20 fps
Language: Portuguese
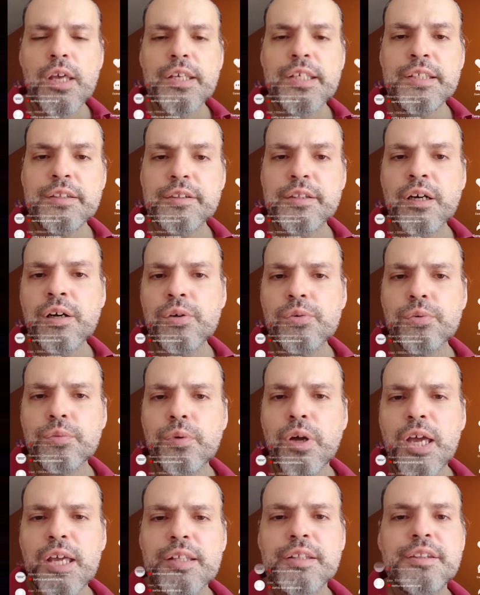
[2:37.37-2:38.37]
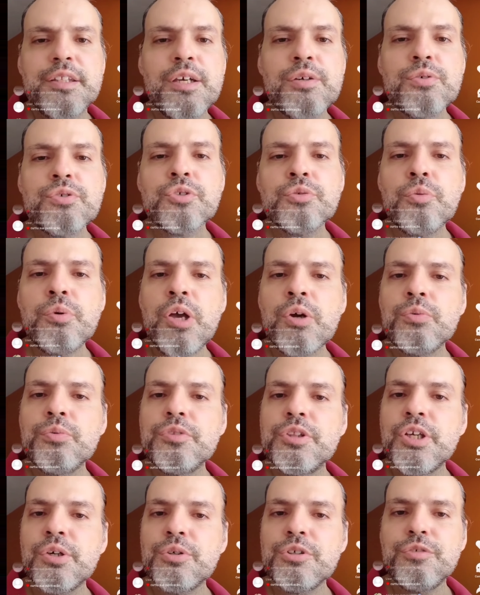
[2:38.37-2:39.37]
Então, Deus não é um
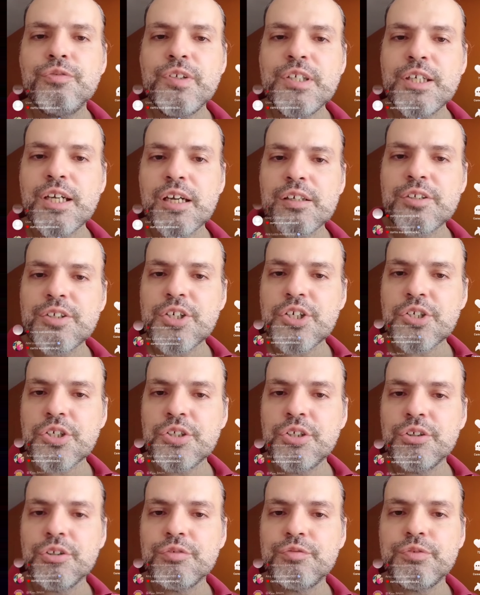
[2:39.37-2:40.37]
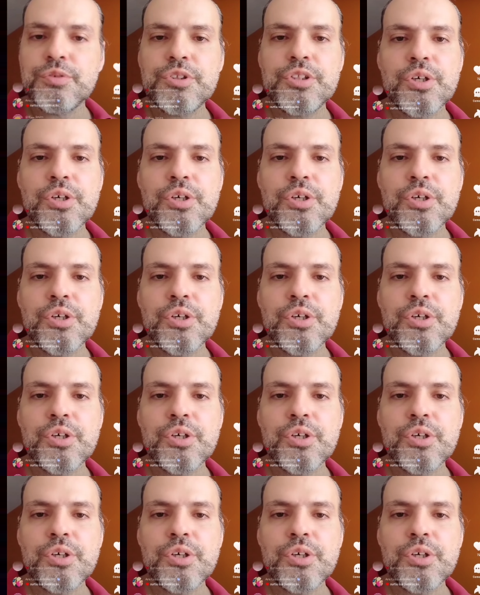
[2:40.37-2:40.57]
Deus vingativo,